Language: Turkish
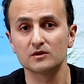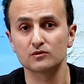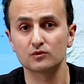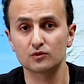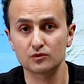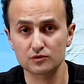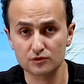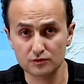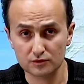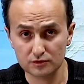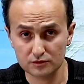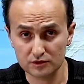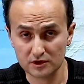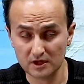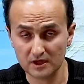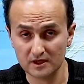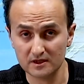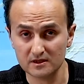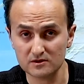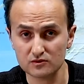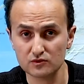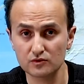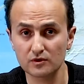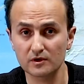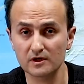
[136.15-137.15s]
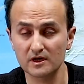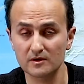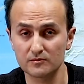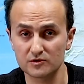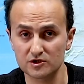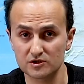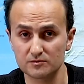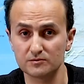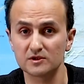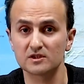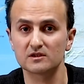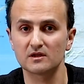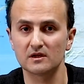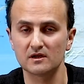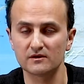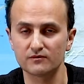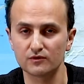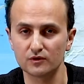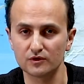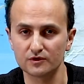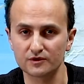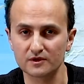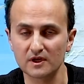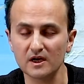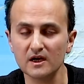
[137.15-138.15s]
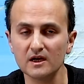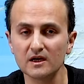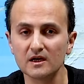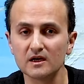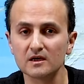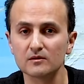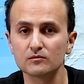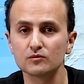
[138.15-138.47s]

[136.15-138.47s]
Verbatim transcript: durduracağını söylemiş bir telefonda.